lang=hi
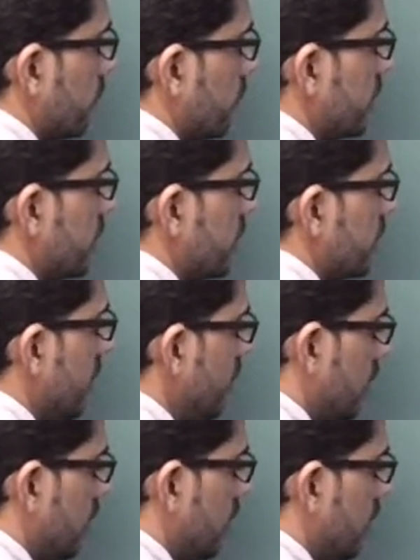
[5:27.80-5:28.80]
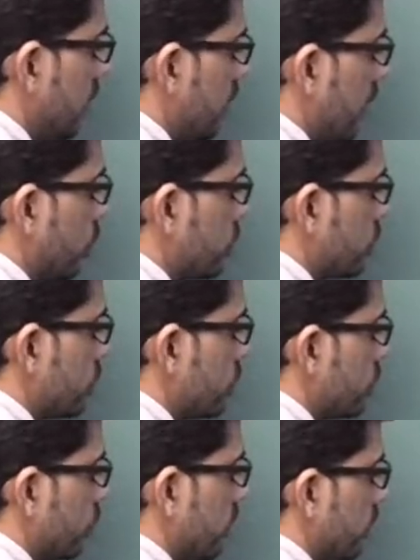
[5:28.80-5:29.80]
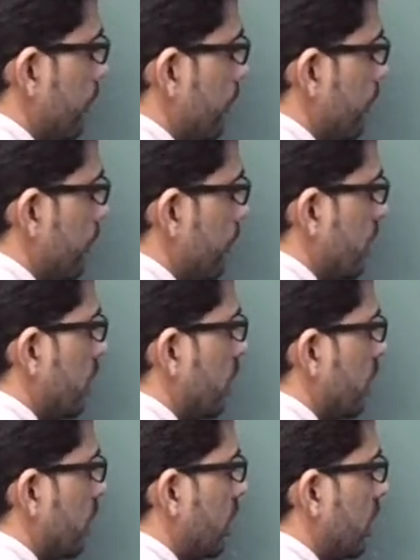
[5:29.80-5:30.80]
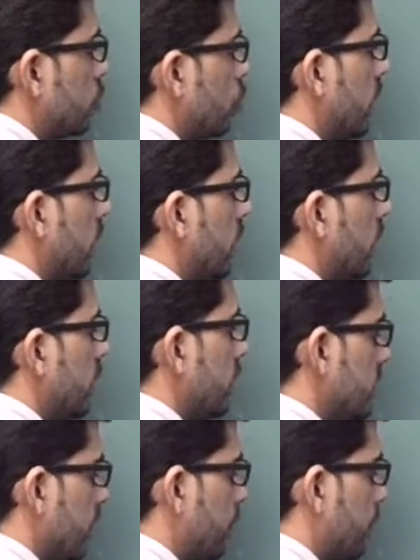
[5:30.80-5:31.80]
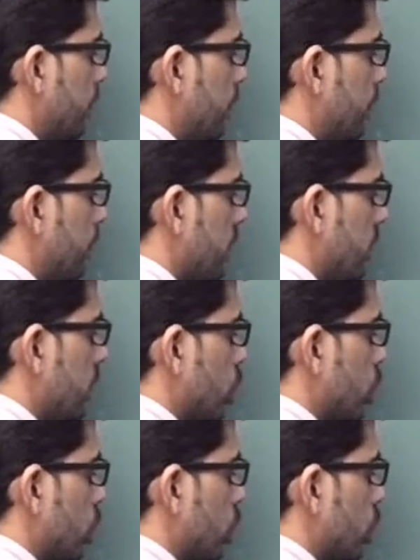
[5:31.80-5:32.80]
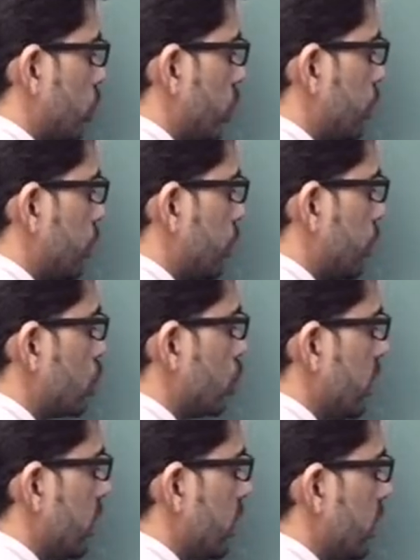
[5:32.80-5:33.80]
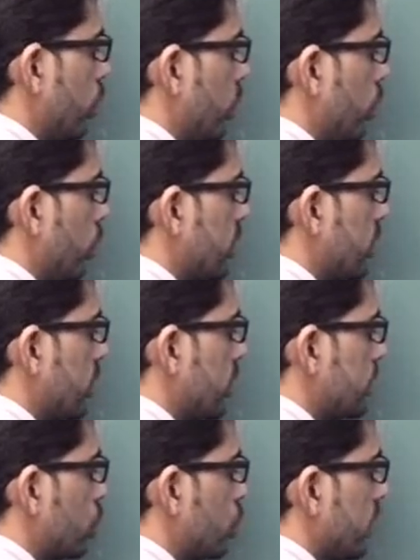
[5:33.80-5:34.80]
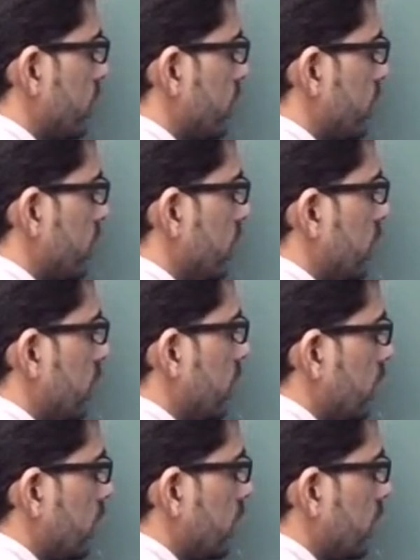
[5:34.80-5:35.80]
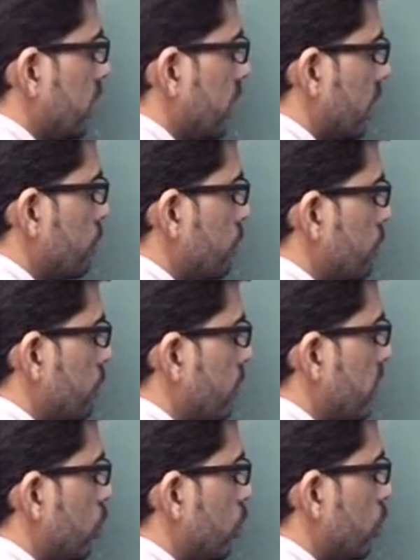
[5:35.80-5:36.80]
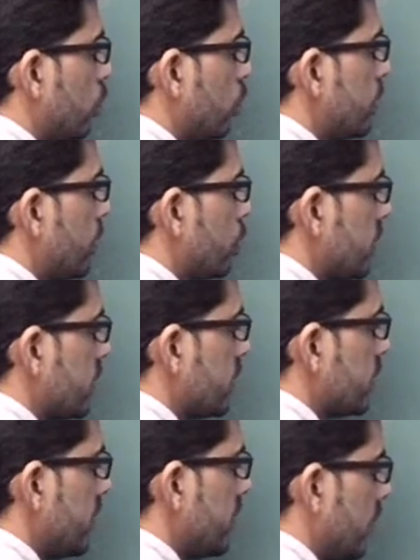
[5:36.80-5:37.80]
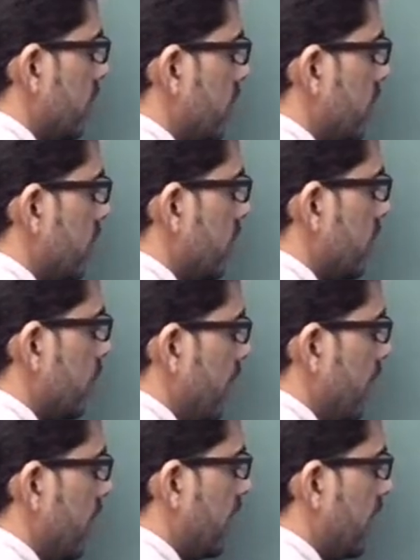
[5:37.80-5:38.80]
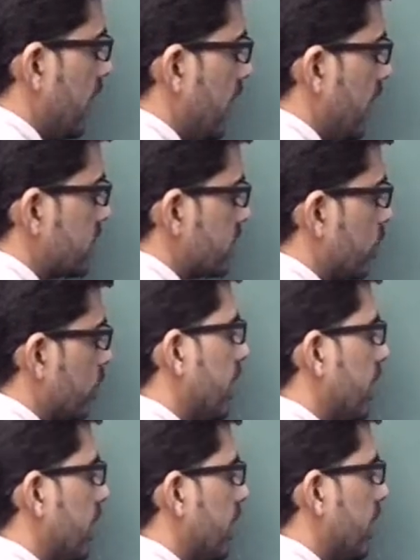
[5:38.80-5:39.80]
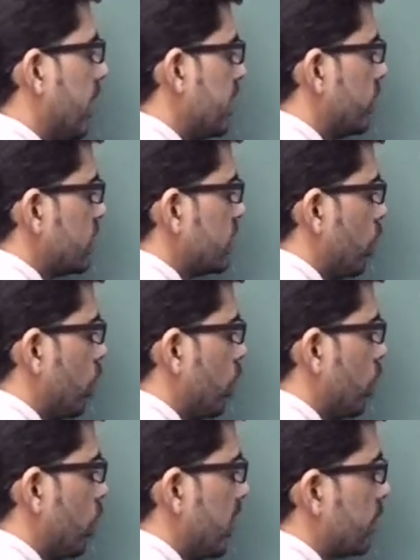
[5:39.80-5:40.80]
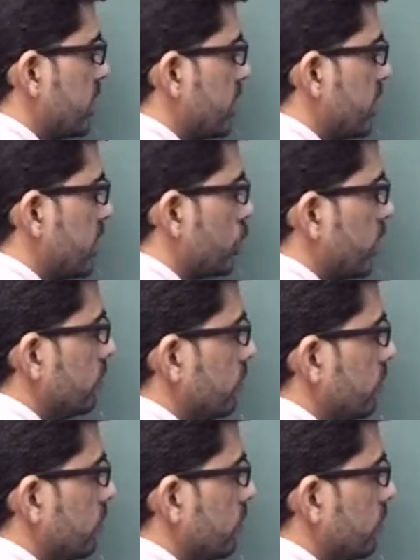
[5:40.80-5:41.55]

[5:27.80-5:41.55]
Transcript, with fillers: ये इसका ग्रब का पोर्शन हो गया ग्रब जो होता है इस ग्रब पर छोटे छोटे स्पोर्ट्स होते हैं पूरी बॉडी पे स्पोर्ट्स होते हैं ग्रब जो है उसी पर थोड़े से हेयर लाइक स्ट्रक्चर मतलब हेयर ही होते हैं स्मॉल हेयर प्रेजेंट होते हैं